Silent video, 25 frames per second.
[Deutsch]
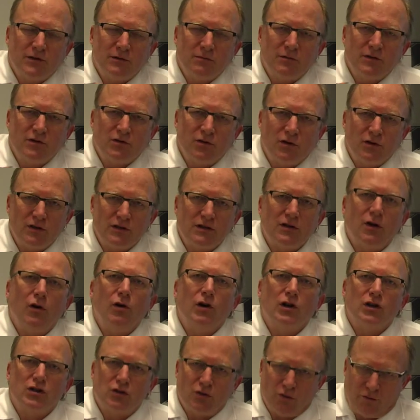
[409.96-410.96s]
hm, wir sagen,
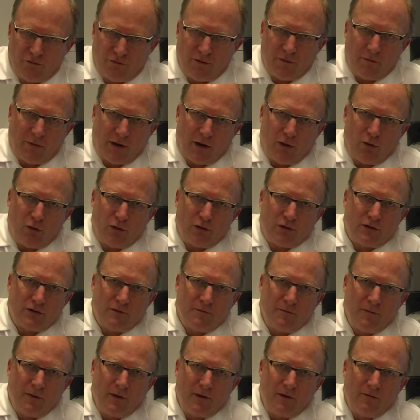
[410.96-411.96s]
Sauerstoff verbraucht.
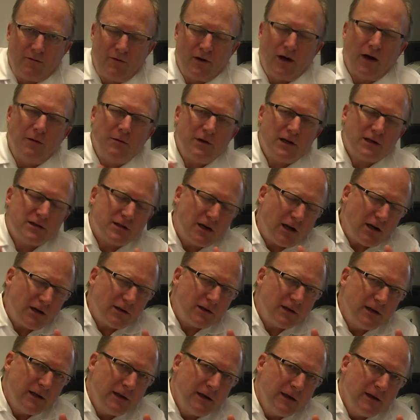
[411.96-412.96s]
Wir haben ja gesagt,